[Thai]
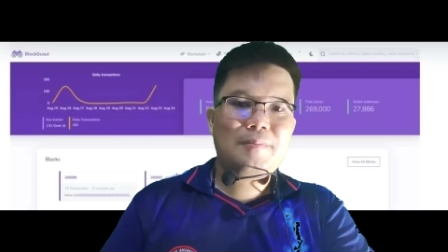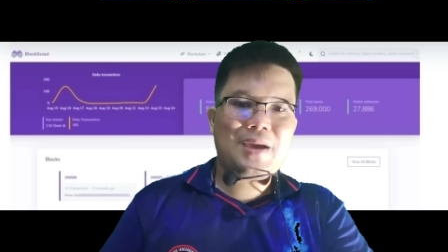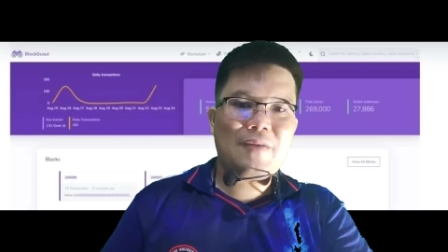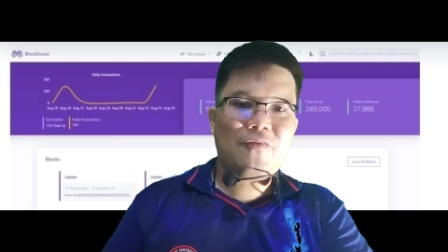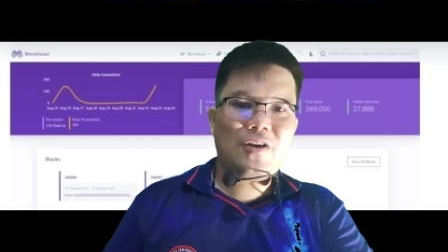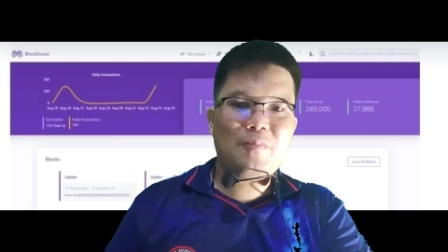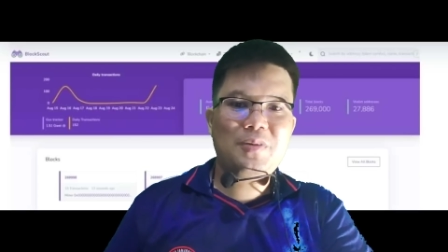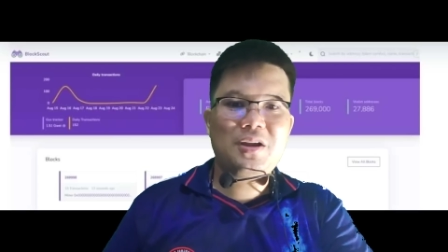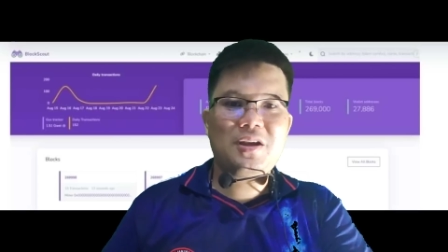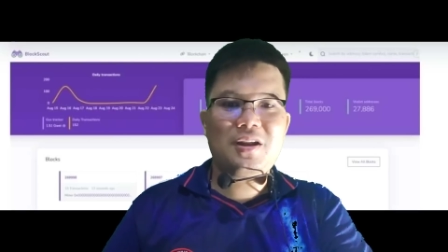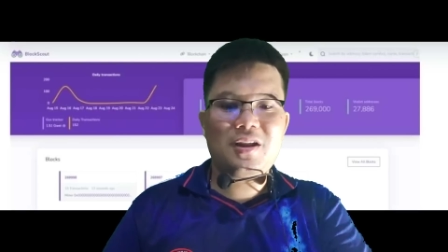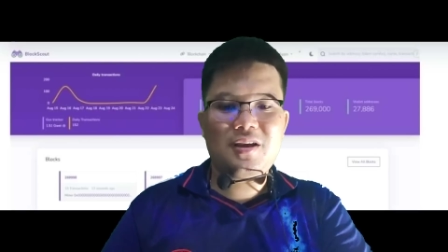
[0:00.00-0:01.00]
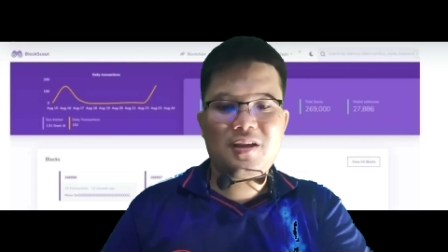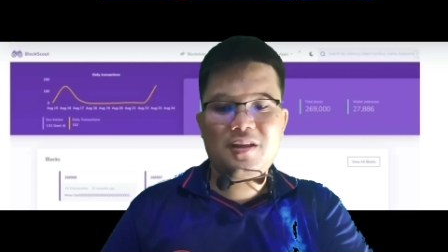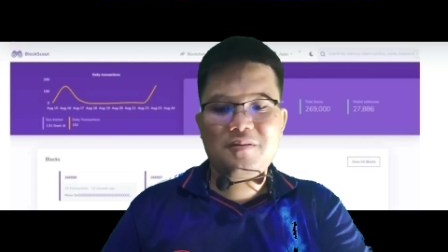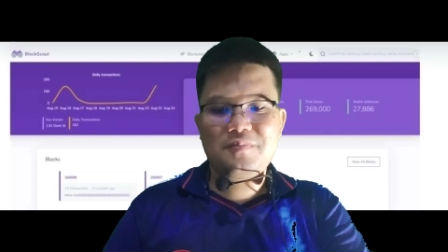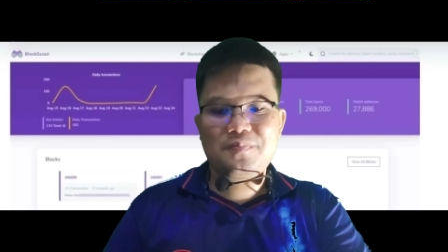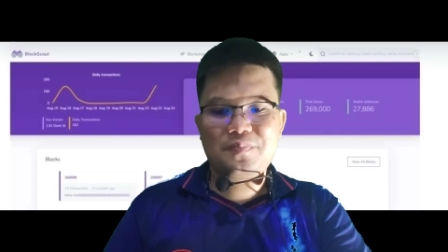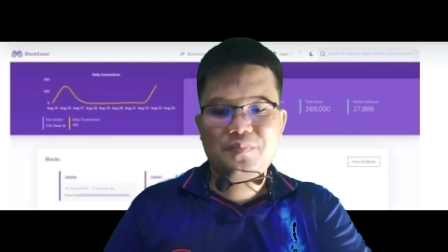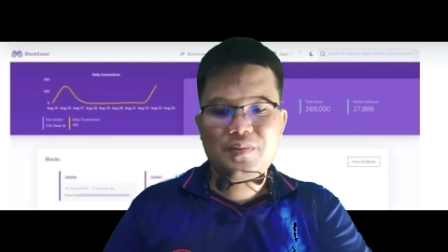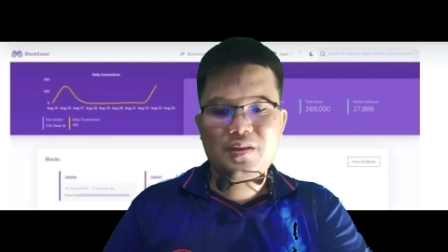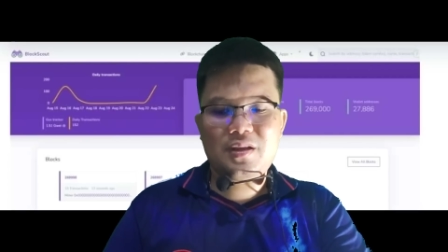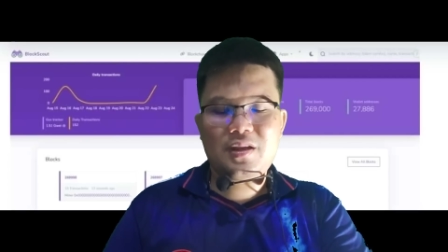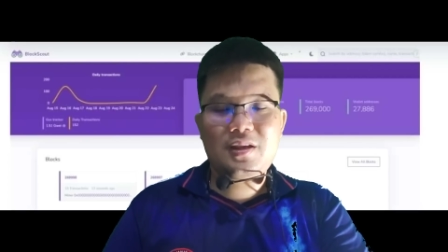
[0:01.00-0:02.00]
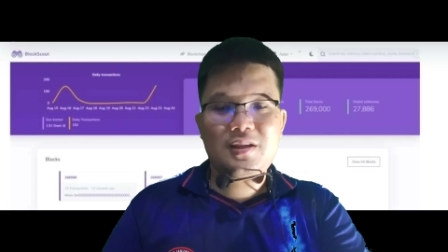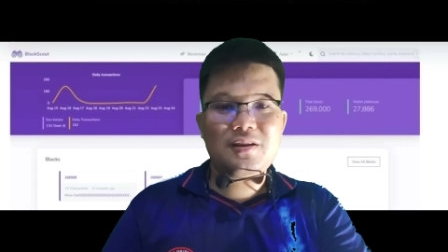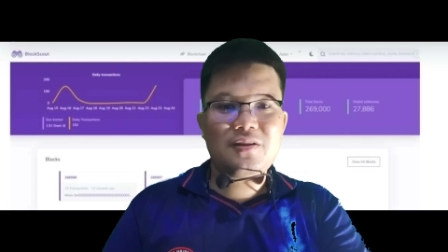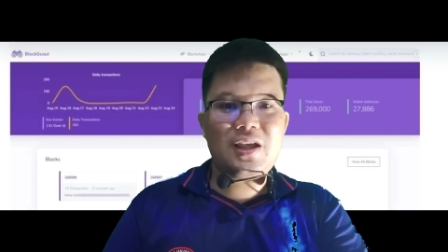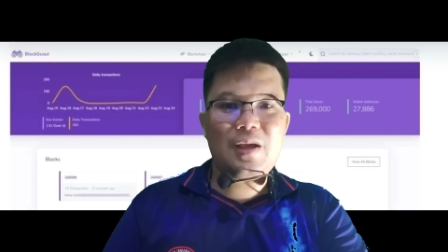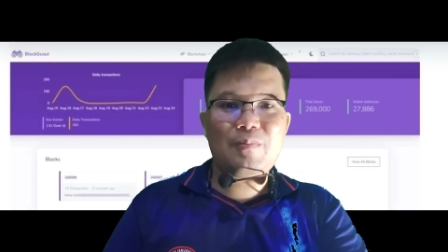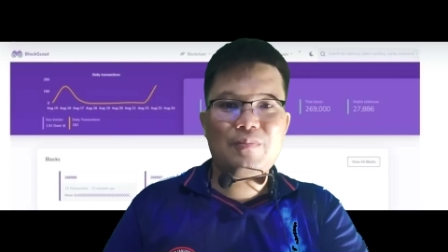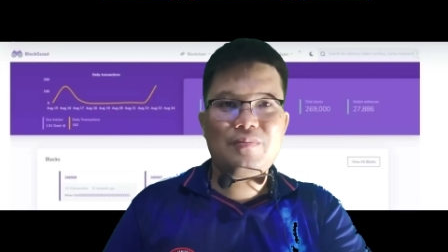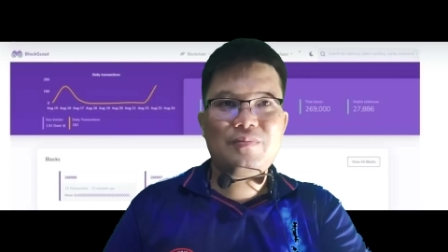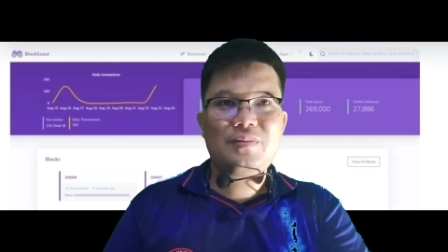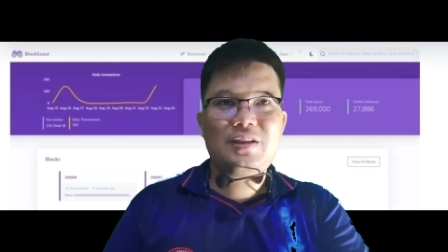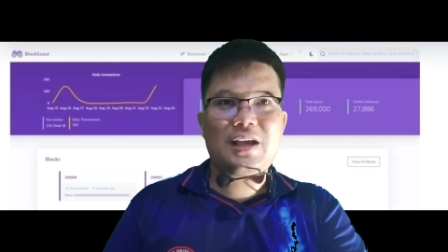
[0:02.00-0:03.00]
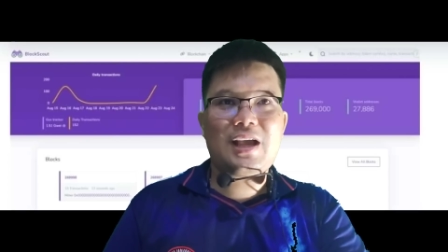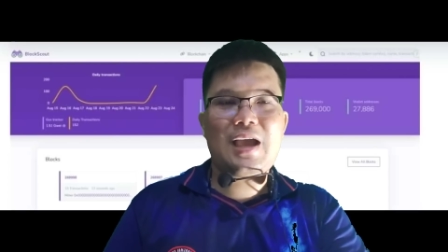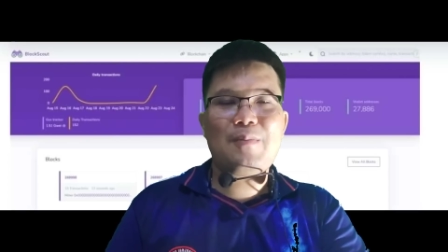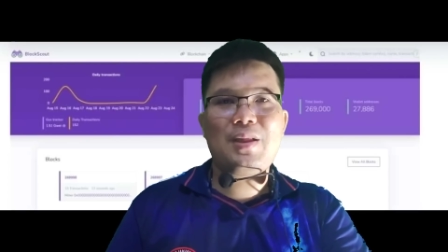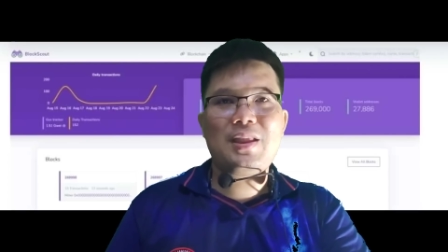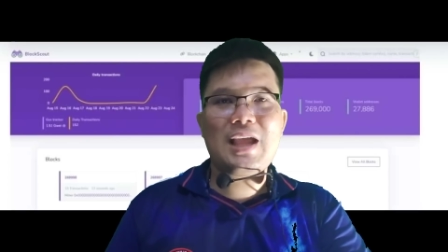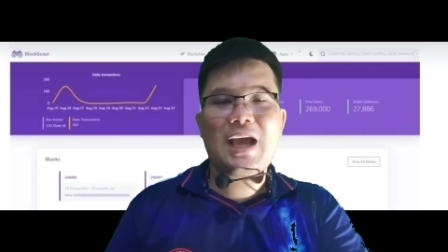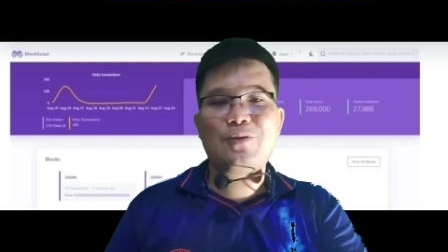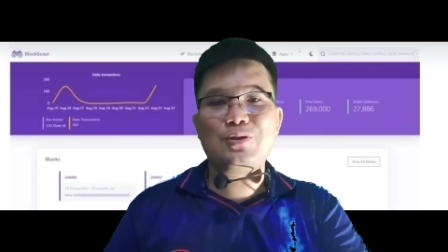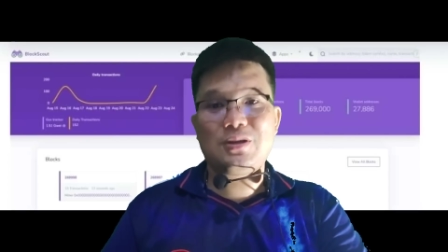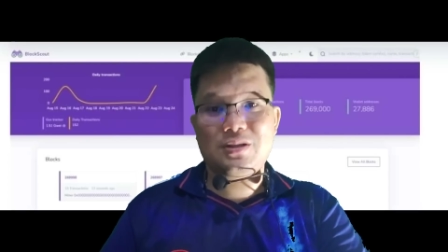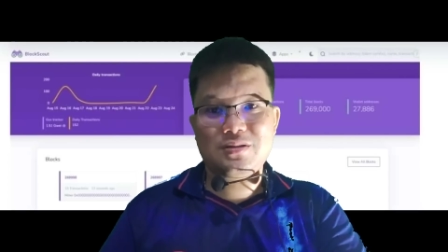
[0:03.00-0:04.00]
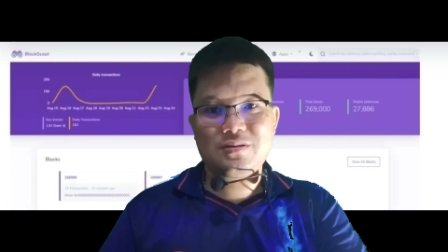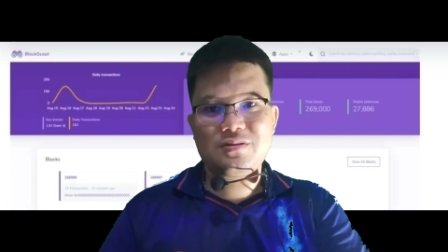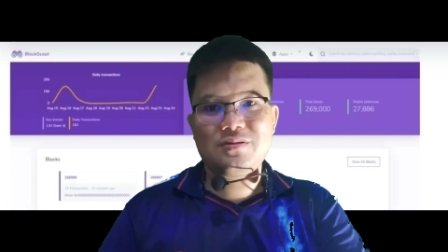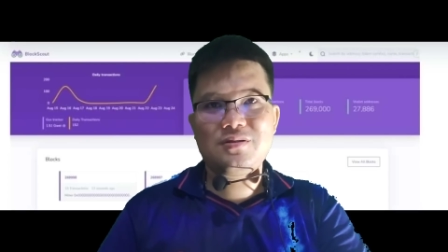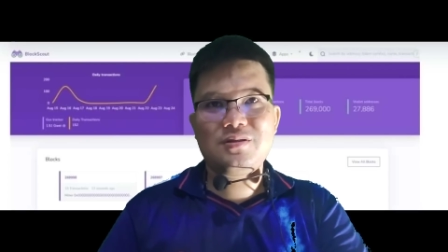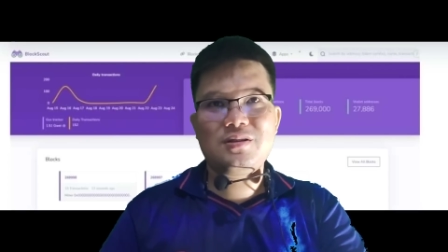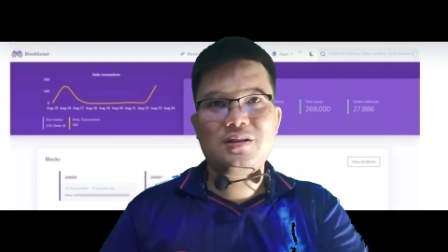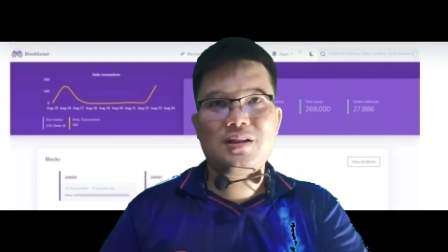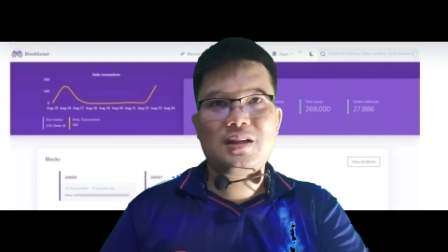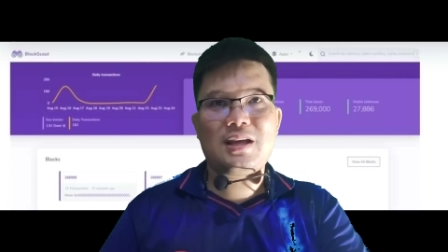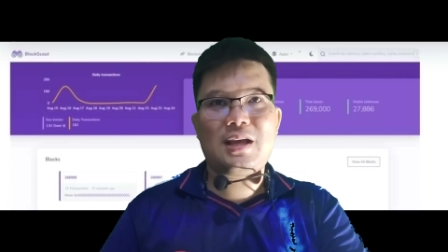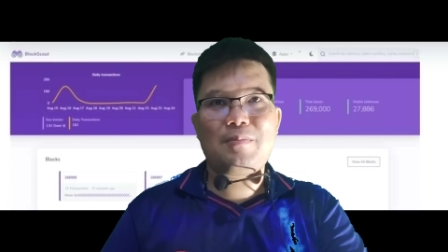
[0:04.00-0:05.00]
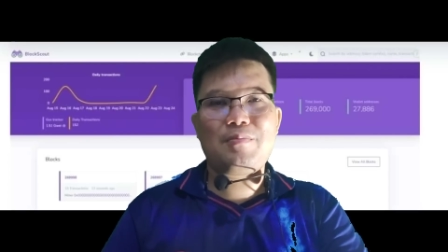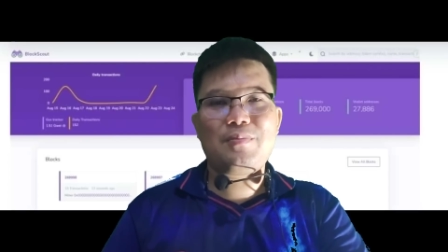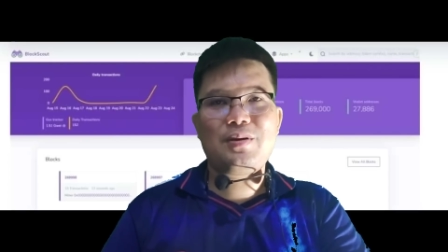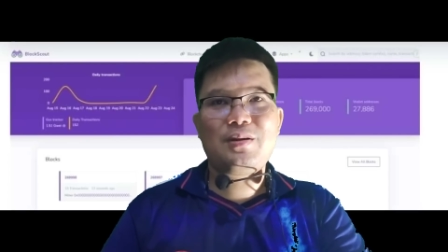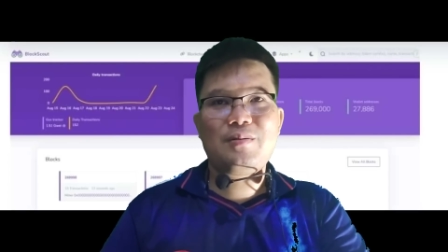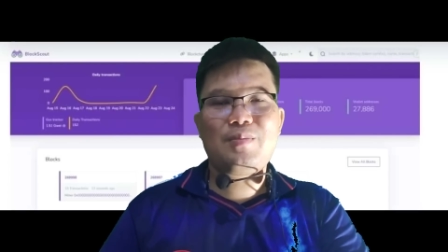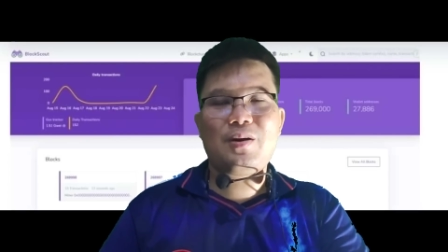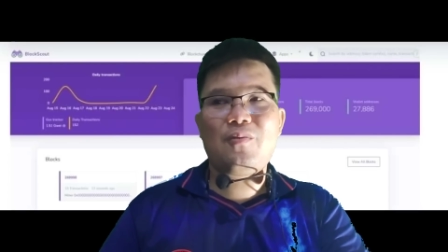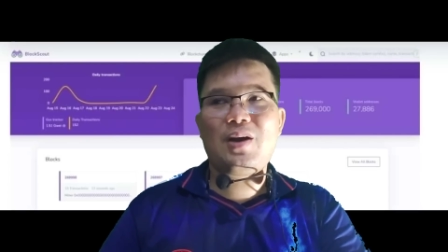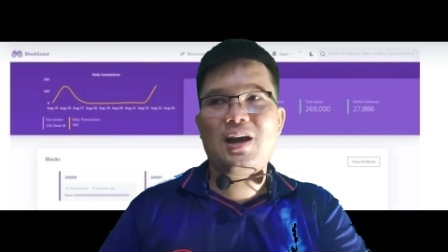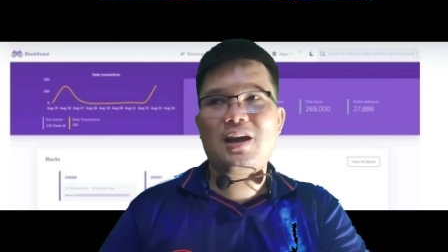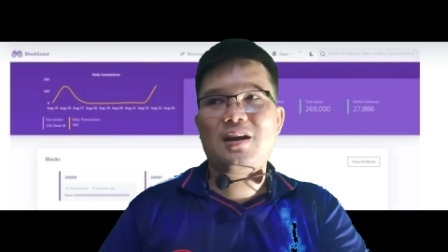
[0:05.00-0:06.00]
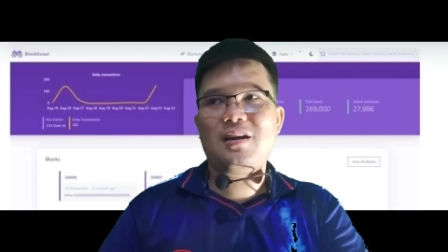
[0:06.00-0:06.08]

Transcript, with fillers: แพลตฟอร์มอื่นๆเอ่ยอีเธเรียมจะกลายเป็นเจ้าเลยนะครับเพราะว่า